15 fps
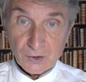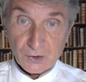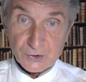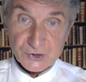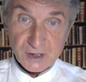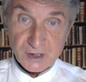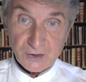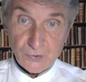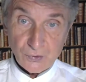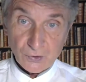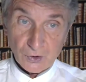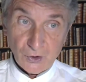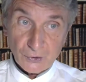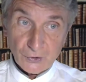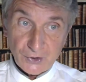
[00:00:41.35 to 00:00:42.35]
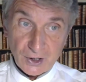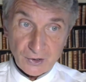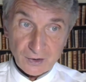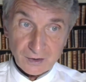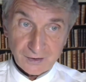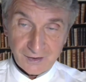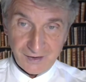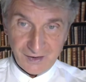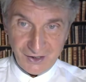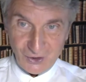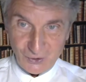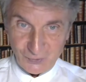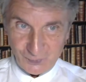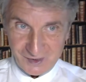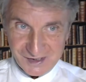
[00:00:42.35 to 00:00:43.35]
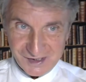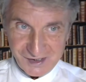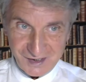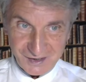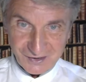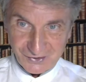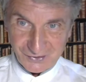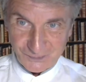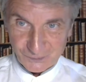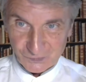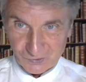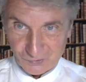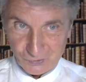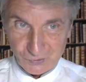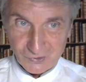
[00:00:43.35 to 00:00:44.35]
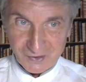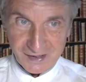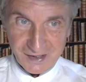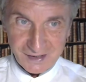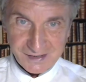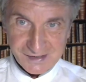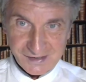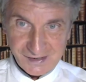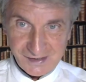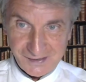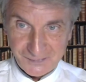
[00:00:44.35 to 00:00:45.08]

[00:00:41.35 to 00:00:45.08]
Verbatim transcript: que j'ai eu l'honneur et le plaisir de réaliser.